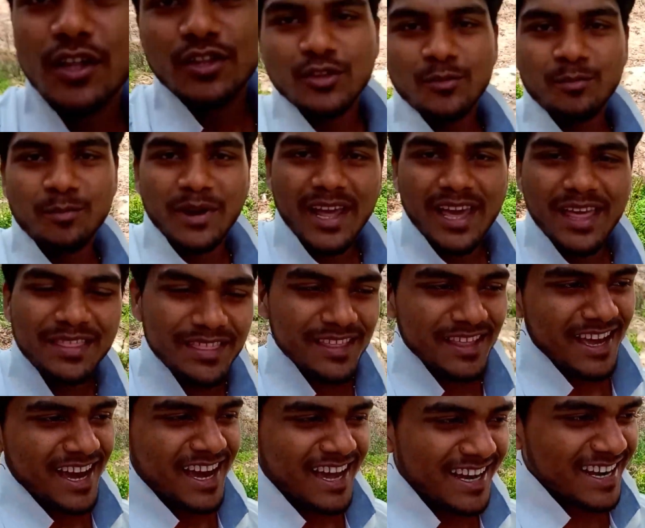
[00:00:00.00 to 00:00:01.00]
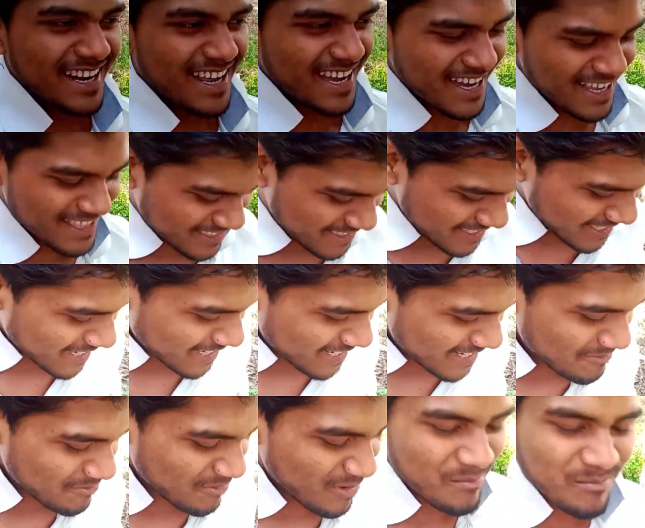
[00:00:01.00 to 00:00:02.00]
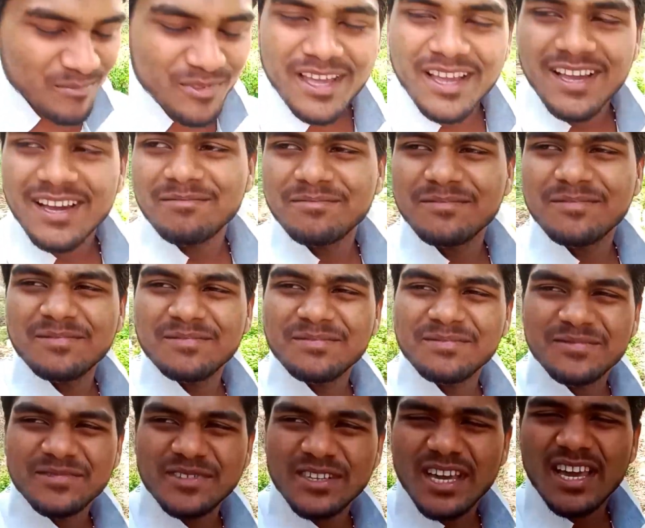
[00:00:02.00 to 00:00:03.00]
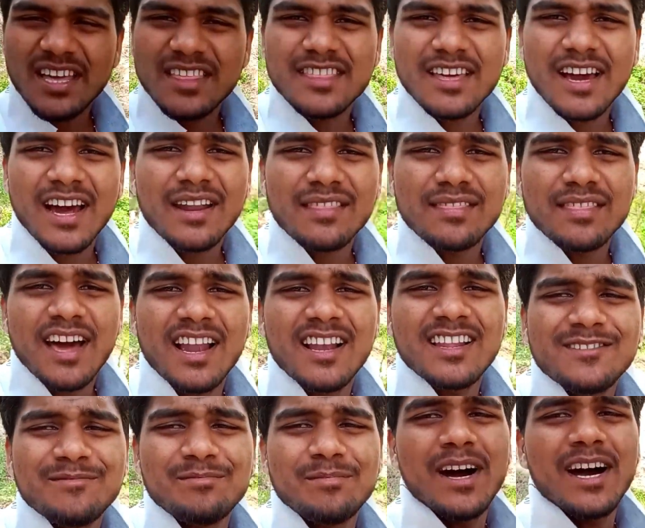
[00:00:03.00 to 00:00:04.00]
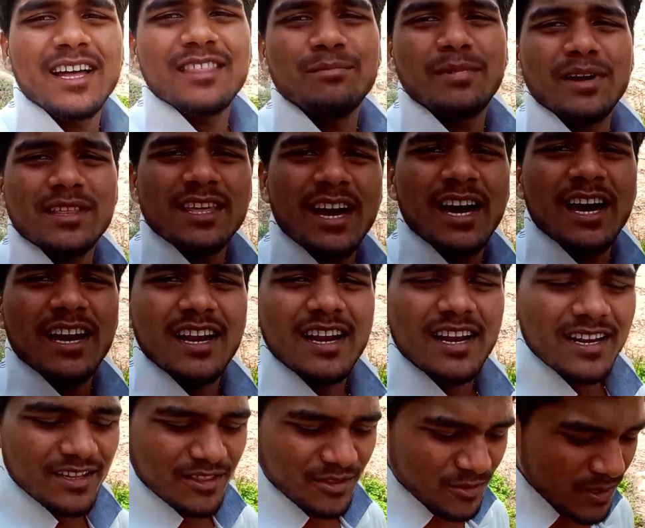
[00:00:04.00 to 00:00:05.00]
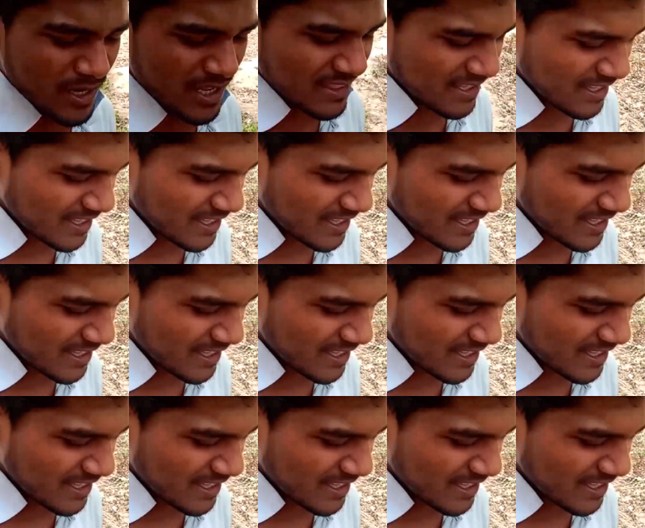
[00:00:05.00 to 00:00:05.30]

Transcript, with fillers: तो फ्रेंड्स यार आज जा रहे हैं कम से कम चार साल के बाद बाज़ार तो आज